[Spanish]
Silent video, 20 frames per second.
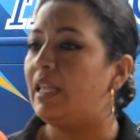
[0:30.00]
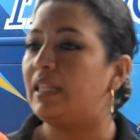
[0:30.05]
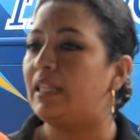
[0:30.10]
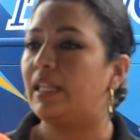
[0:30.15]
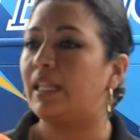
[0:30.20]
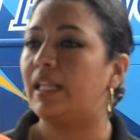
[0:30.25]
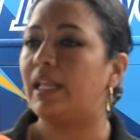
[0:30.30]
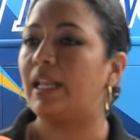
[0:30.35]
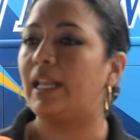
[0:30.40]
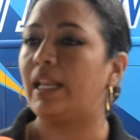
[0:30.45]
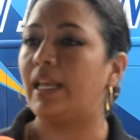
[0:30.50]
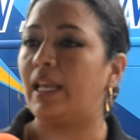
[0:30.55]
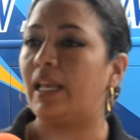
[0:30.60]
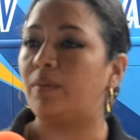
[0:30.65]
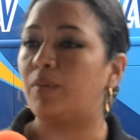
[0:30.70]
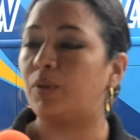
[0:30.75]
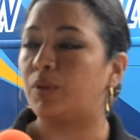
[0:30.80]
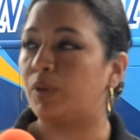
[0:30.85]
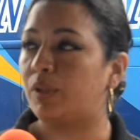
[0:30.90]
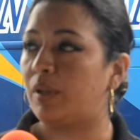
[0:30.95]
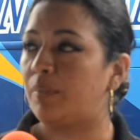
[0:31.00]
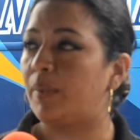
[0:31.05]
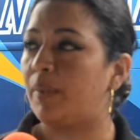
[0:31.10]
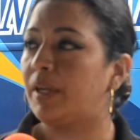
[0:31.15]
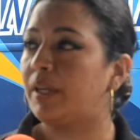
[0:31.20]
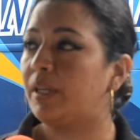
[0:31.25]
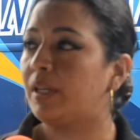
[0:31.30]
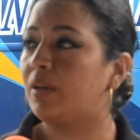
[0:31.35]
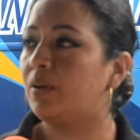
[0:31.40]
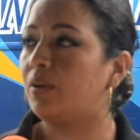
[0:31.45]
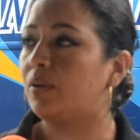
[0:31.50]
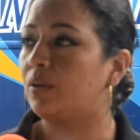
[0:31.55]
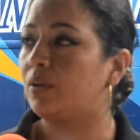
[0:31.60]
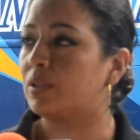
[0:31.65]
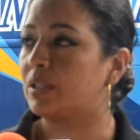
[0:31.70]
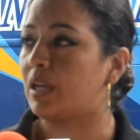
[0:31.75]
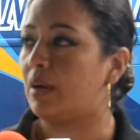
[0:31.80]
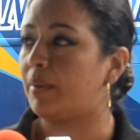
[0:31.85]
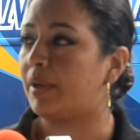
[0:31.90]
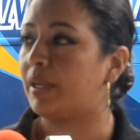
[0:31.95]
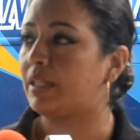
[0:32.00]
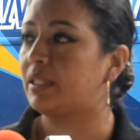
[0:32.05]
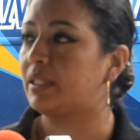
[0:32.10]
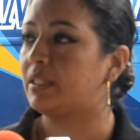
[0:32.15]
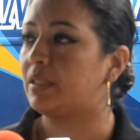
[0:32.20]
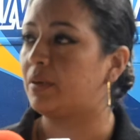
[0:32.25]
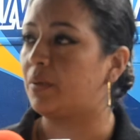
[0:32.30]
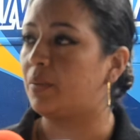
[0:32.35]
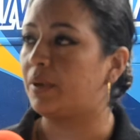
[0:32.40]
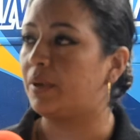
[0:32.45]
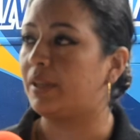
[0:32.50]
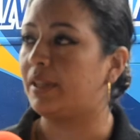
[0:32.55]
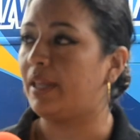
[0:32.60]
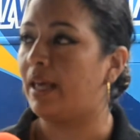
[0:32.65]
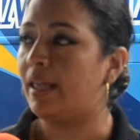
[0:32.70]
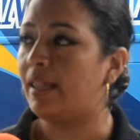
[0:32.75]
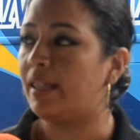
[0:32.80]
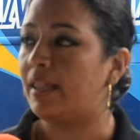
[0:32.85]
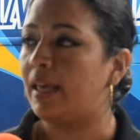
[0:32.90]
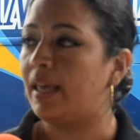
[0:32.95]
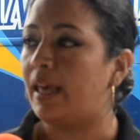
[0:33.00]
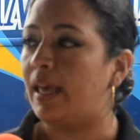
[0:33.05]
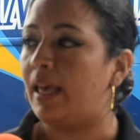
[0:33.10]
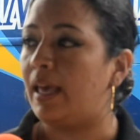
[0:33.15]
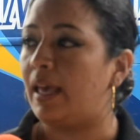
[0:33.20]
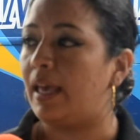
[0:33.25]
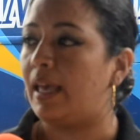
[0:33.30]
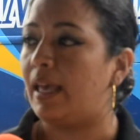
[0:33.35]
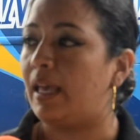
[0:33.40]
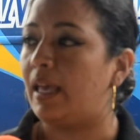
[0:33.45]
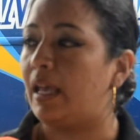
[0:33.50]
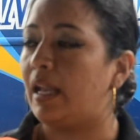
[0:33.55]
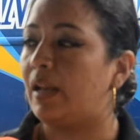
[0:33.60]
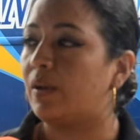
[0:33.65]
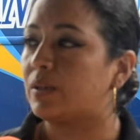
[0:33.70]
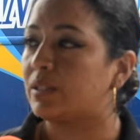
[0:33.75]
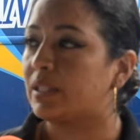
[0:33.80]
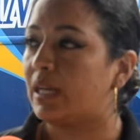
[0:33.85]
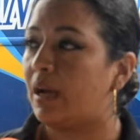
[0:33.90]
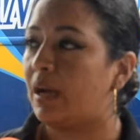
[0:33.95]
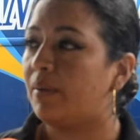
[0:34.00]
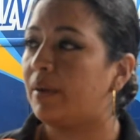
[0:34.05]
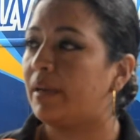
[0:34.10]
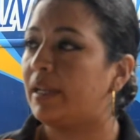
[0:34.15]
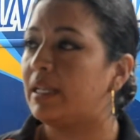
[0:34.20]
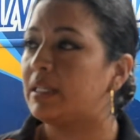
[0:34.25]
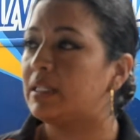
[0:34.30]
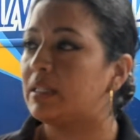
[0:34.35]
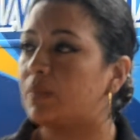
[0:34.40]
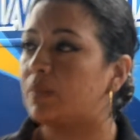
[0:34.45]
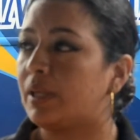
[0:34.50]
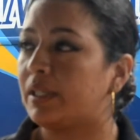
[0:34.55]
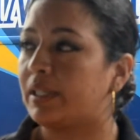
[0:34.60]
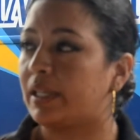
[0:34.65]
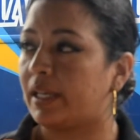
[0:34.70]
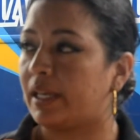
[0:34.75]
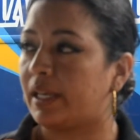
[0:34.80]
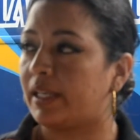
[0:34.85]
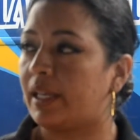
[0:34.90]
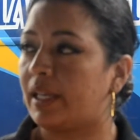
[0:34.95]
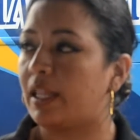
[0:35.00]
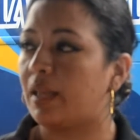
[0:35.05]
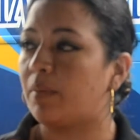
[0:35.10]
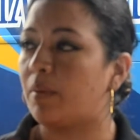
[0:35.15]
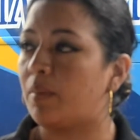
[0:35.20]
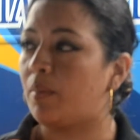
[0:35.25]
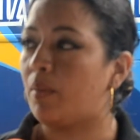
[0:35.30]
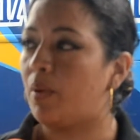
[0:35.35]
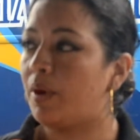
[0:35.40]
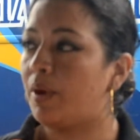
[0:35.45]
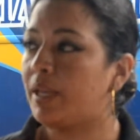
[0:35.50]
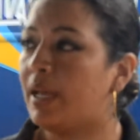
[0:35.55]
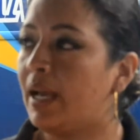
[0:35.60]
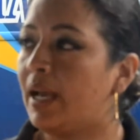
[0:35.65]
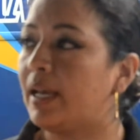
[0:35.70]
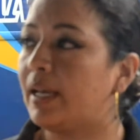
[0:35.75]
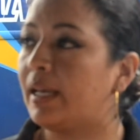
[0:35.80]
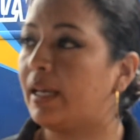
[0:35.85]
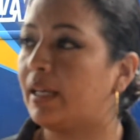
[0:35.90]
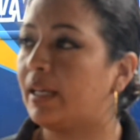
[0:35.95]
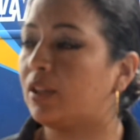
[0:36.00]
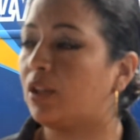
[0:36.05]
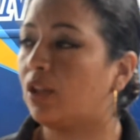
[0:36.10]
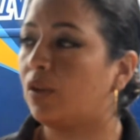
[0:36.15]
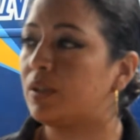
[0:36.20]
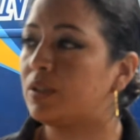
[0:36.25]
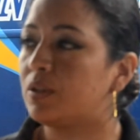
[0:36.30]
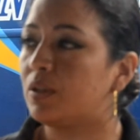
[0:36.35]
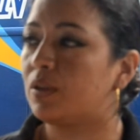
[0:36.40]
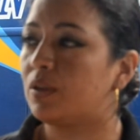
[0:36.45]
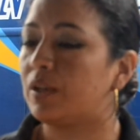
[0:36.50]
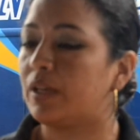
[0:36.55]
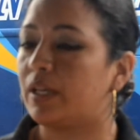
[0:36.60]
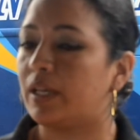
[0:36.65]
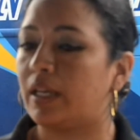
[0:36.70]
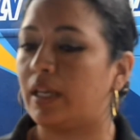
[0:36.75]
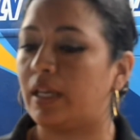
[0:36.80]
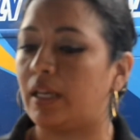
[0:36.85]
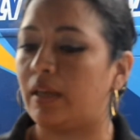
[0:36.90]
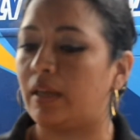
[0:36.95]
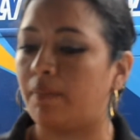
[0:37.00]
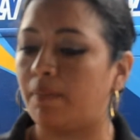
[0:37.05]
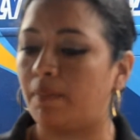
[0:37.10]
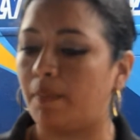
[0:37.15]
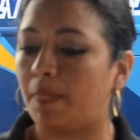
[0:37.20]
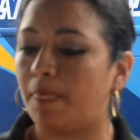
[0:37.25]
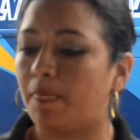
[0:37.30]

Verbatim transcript: Tiene el, el botón de pánico, dos cámaras de seguridad, eh, los cables, una tarjeta de memoria, y eh, todo eso eh,